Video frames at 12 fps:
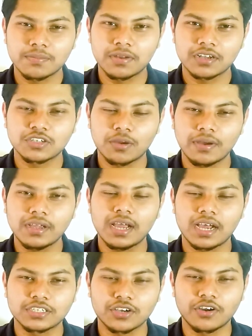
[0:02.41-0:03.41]
আপনারা সবাই
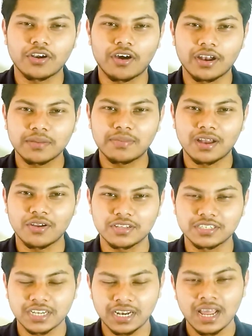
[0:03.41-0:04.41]
আশা করি অনেক ভালো
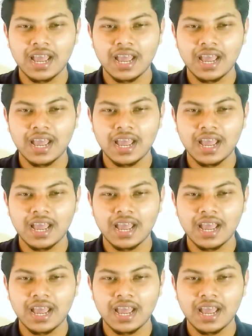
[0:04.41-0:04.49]
আছেন